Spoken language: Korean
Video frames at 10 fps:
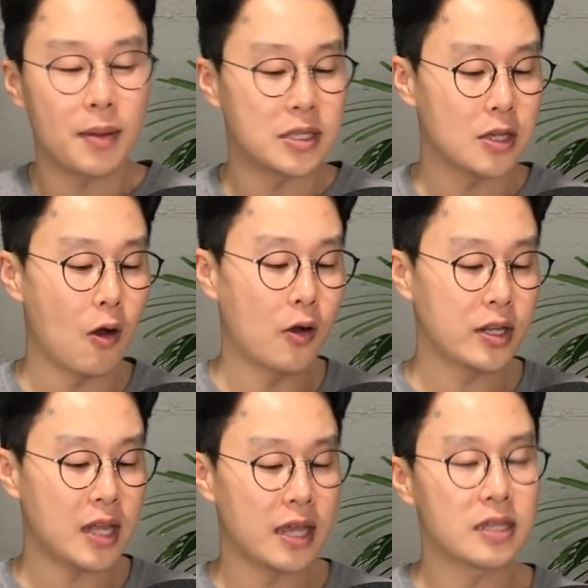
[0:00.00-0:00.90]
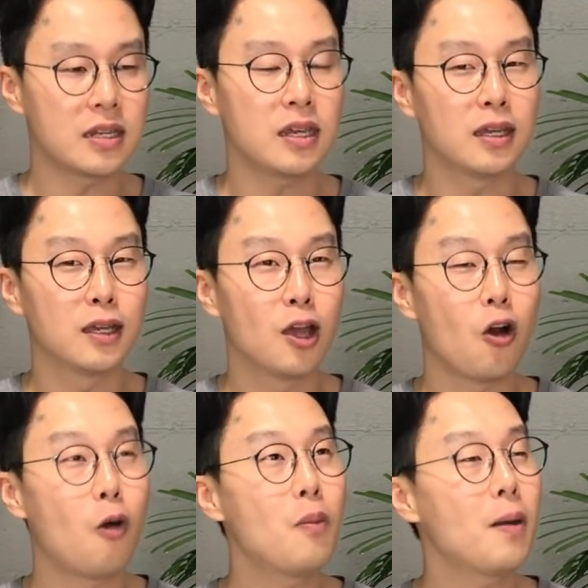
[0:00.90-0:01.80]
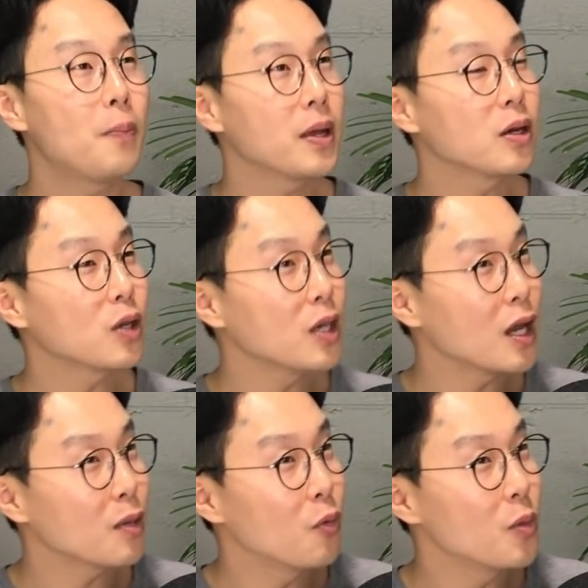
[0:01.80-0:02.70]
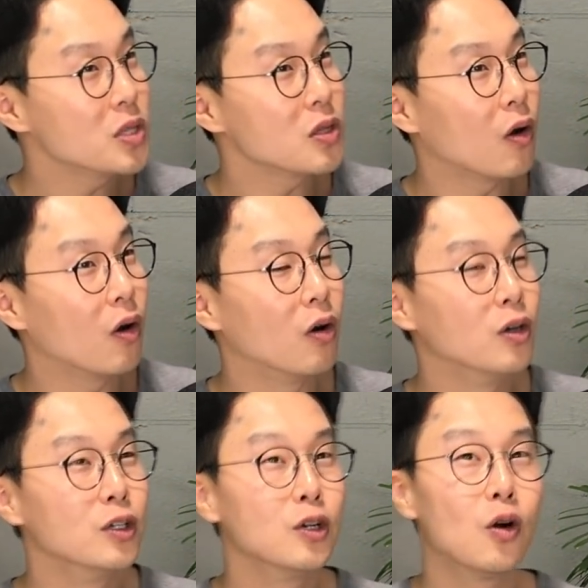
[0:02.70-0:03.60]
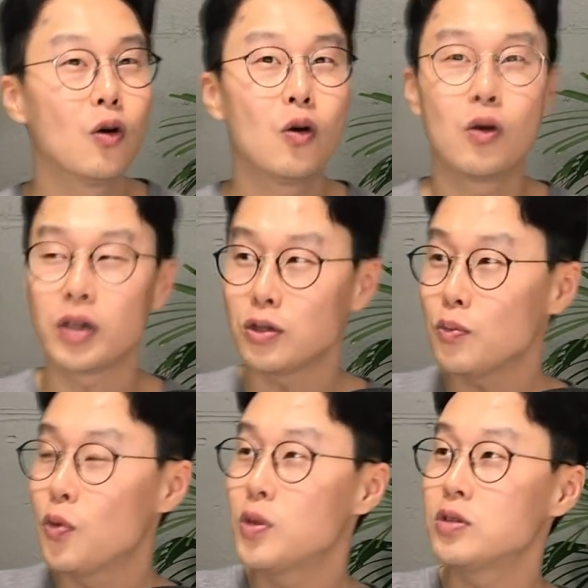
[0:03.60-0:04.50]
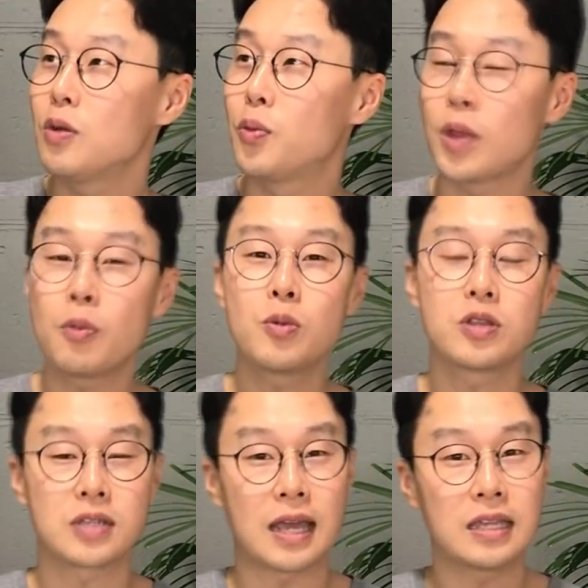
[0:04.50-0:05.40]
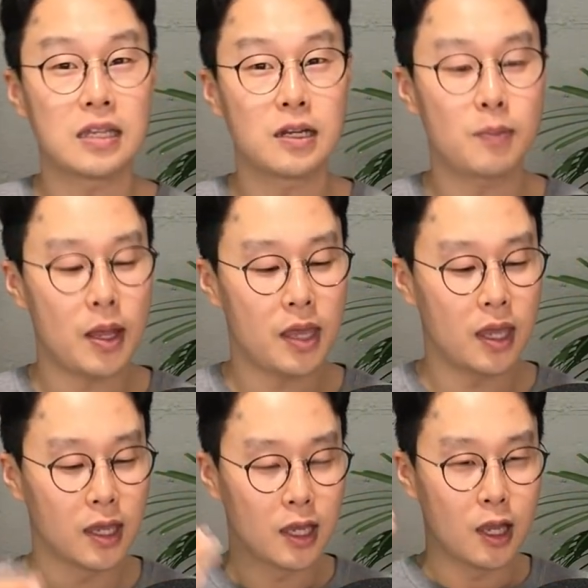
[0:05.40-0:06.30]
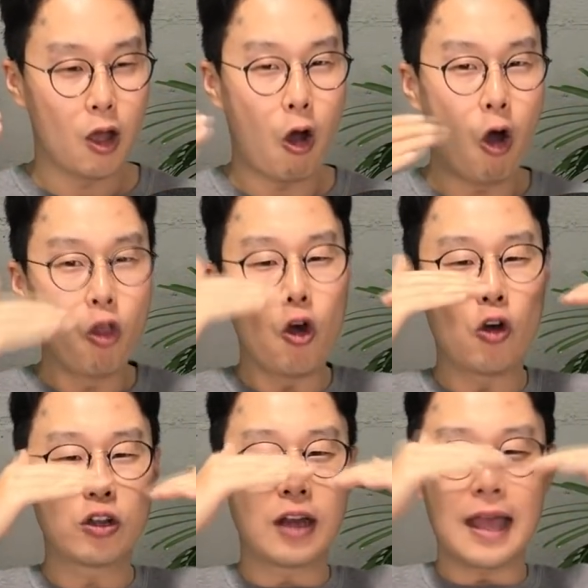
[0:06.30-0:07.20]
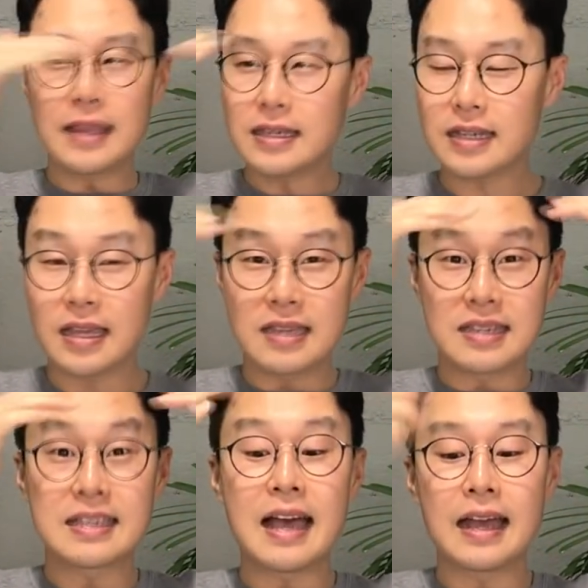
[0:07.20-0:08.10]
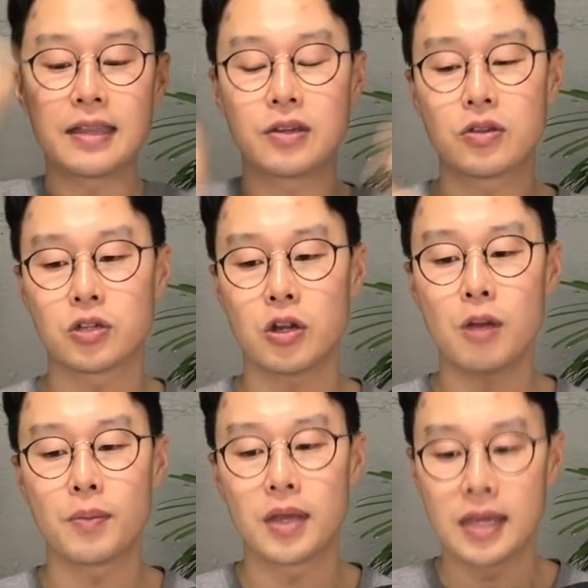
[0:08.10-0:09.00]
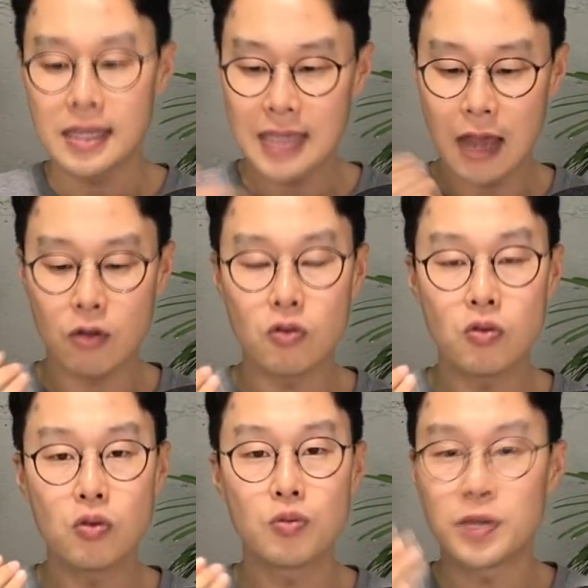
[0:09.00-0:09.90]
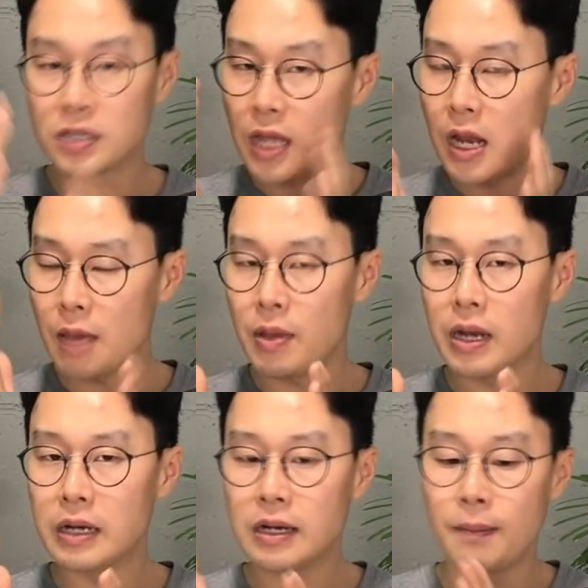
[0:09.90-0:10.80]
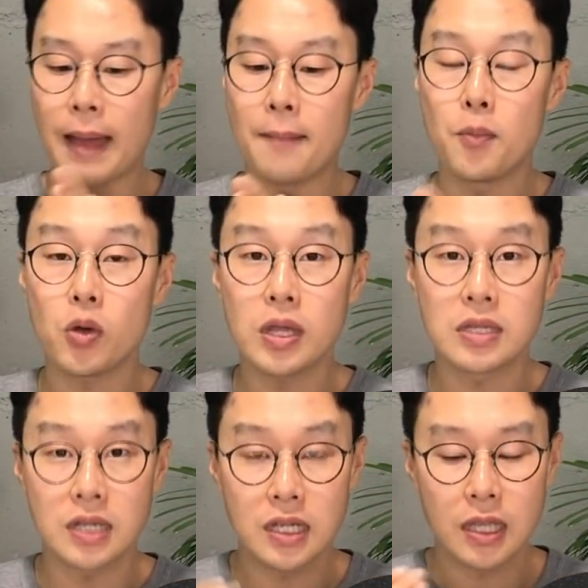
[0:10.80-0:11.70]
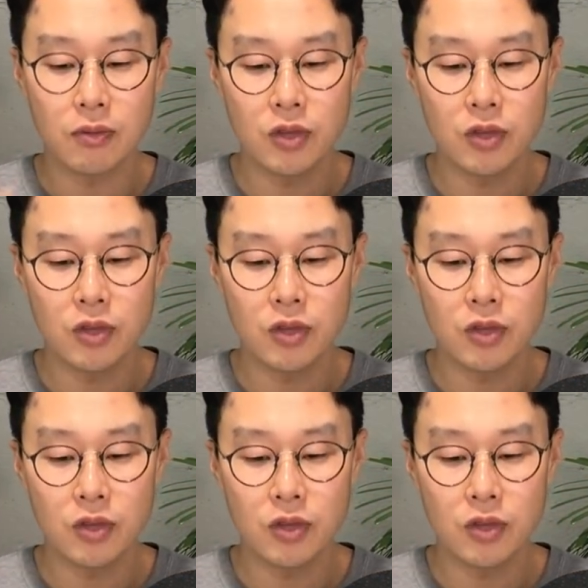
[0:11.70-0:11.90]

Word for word: 마치 어린아이들이 엄마 아빠 이렇게 이야기 보면서 계속 보다 보면서 자기들만의 언어를 하나씩 쌓아가는 것처럼 자꾸 비슷한 레벨을 반복해 드리기